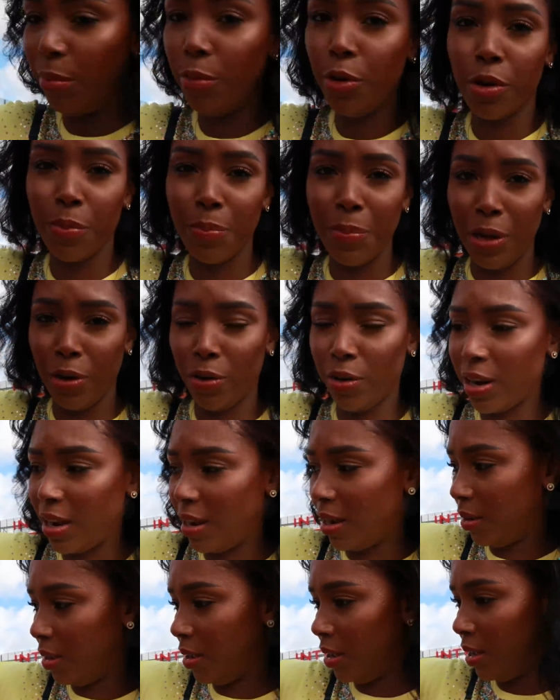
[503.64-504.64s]
Vamos mejor
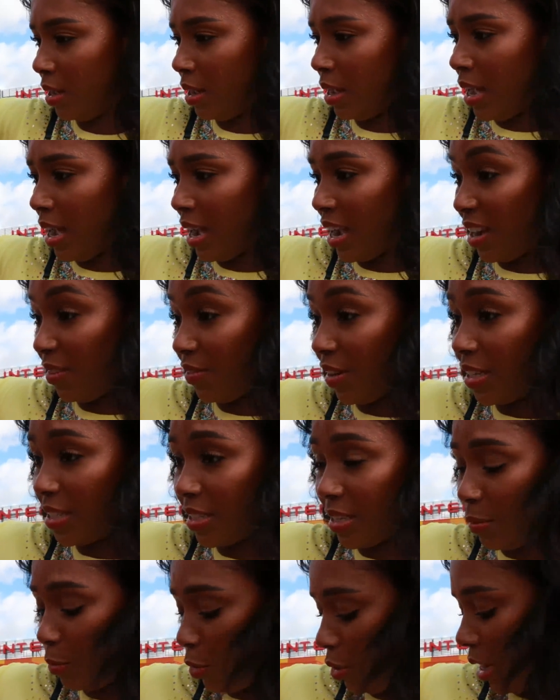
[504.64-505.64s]
a,
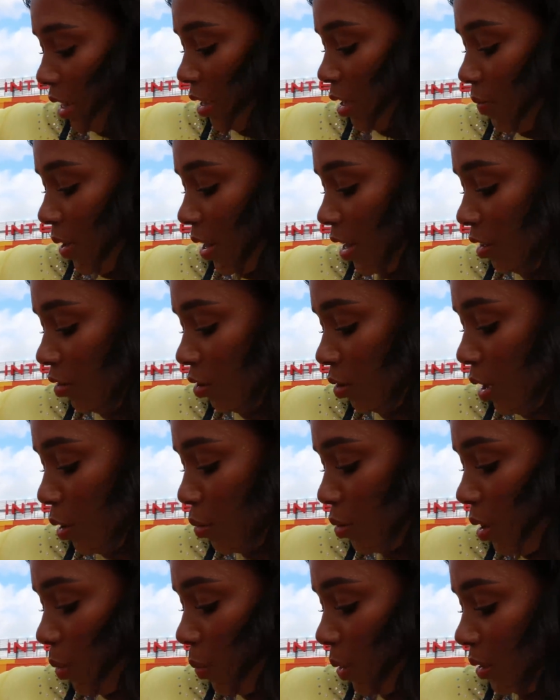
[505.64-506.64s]
a Mola a llevar esto,
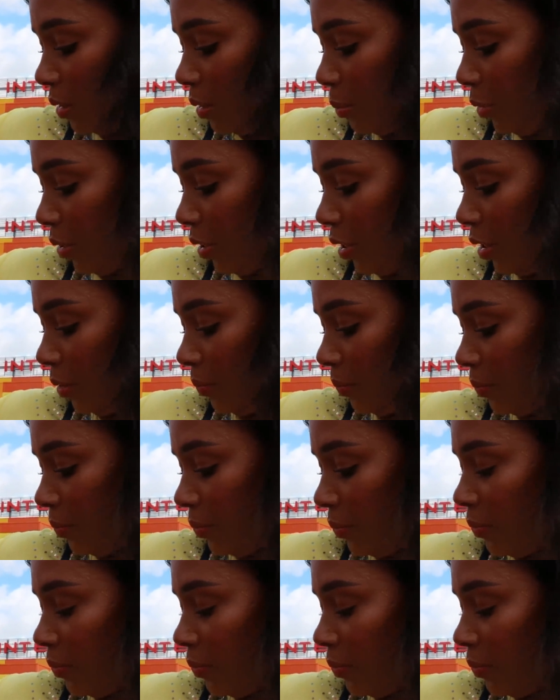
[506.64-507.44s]
dar una vuelta por ahí.